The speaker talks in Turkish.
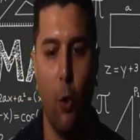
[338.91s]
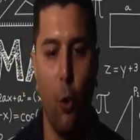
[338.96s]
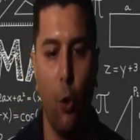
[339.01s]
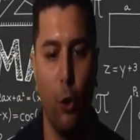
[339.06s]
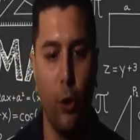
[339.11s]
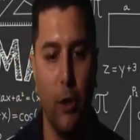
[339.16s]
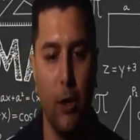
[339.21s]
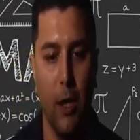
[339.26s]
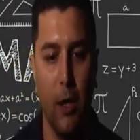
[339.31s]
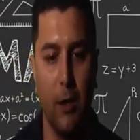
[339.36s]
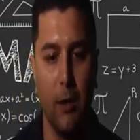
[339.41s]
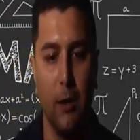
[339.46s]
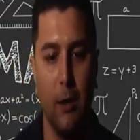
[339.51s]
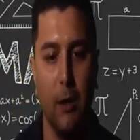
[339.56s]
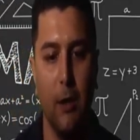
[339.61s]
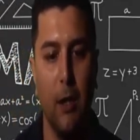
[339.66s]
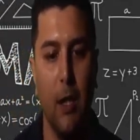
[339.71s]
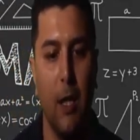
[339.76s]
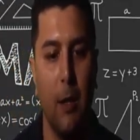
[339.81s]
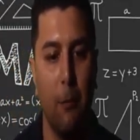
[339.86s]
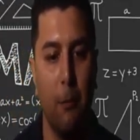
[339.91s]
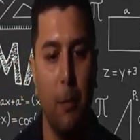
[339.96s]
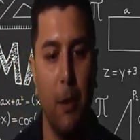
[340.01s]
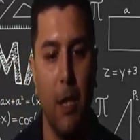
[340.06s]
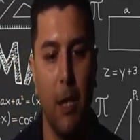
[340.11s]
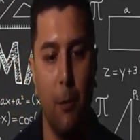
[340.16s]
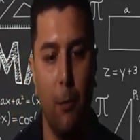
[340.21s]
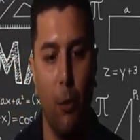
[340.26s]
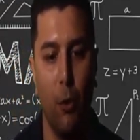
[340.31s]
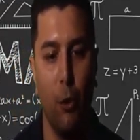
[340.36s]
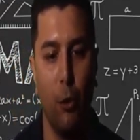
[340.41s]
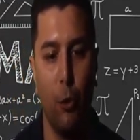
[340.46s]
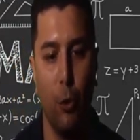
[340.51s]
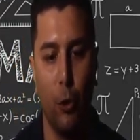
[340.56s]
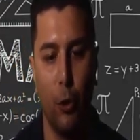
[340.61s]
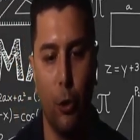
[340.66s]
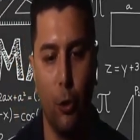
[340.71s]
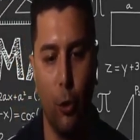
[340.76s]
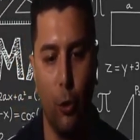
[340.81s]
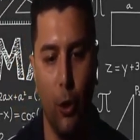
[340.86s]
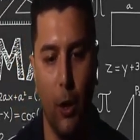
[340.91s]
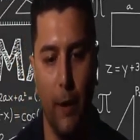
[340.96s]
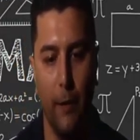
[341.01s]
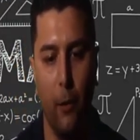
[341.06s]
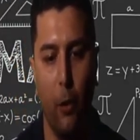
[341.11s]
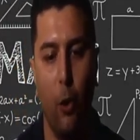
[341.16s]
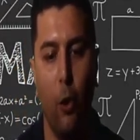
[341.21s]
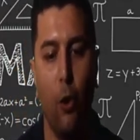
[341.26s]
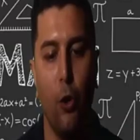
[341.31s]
ordinatı 1 bölü kök 2 olan.